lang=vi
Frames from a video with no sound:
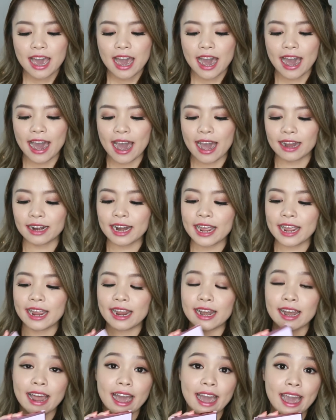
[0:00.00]
hãng
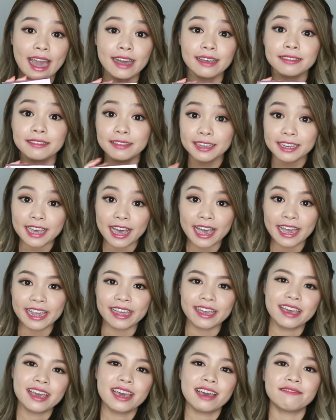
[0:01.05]
này là hãng GA
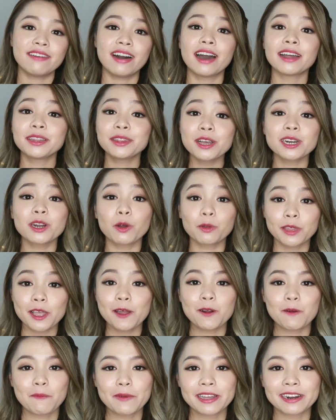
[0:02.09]
và ấn tượng đầu
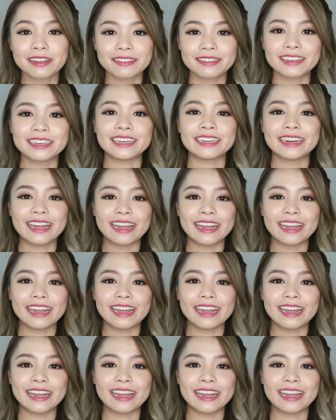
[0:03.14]
tiên của mình là gì?